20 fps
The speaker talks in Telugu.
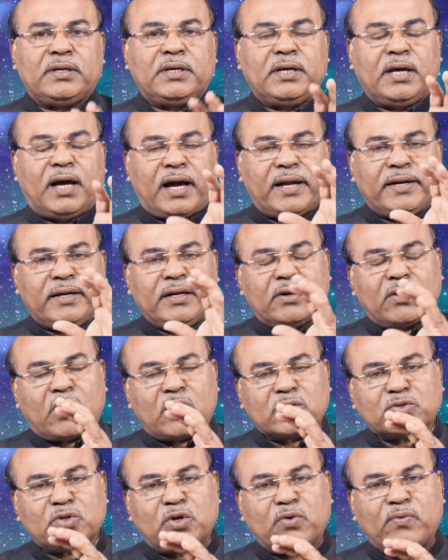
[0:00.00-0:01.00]
ఈ అన్ని
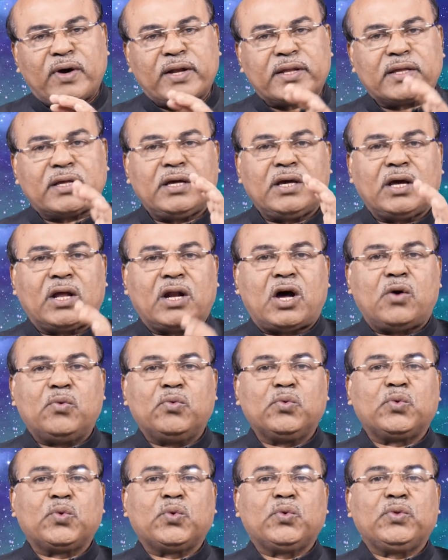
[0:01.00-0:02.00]
రాసుల వారికి ఎలా
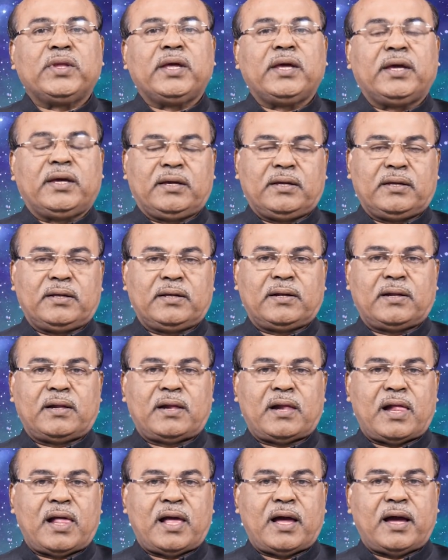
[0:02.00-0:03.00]
ఉంటుంది
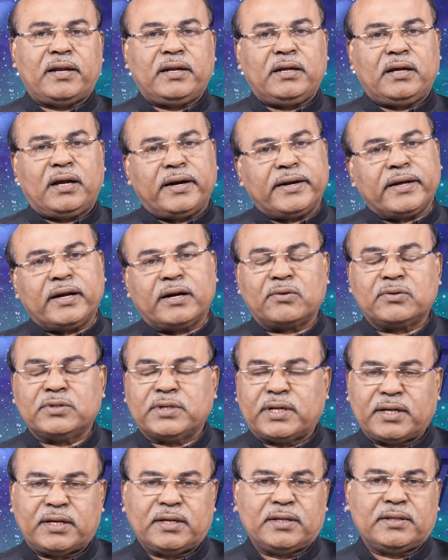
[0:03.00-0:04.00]
అని అడగటం
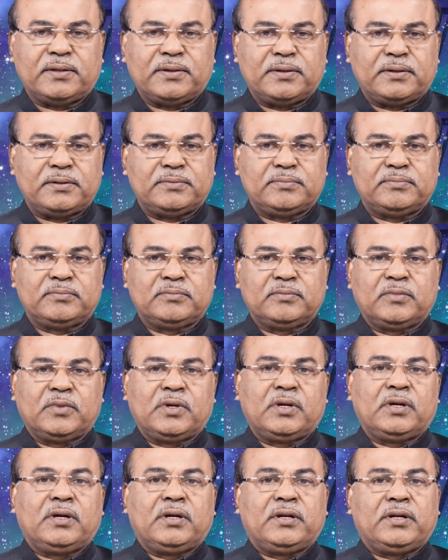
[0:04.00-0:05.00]
జరిగింది
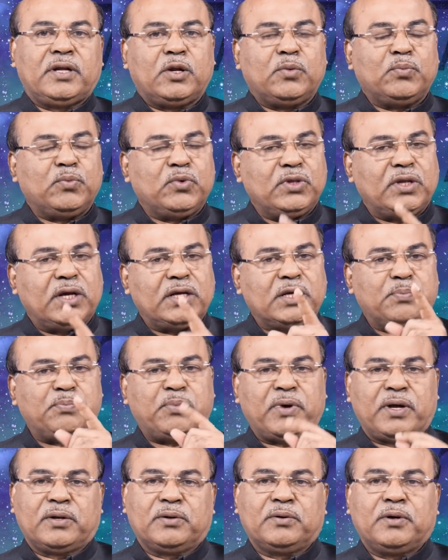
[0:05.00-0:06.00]
నేను ముందే
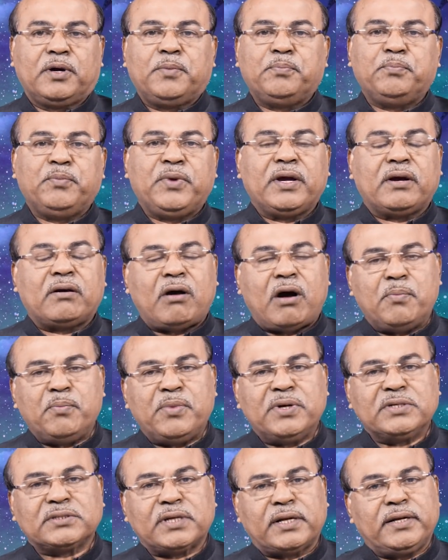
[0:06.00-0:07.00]
చెప్పాను మీ
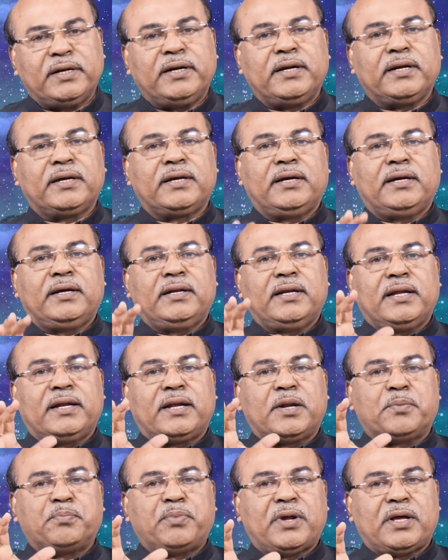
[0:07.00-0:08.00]
కామెంట్స్ అన్నిటికీ నేను
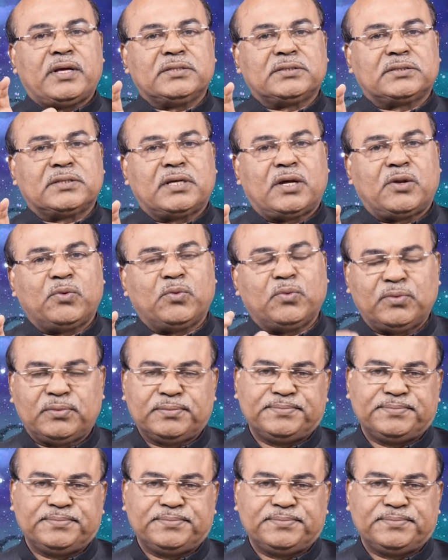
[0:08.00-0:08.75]
రిప్లై ఇస్తాను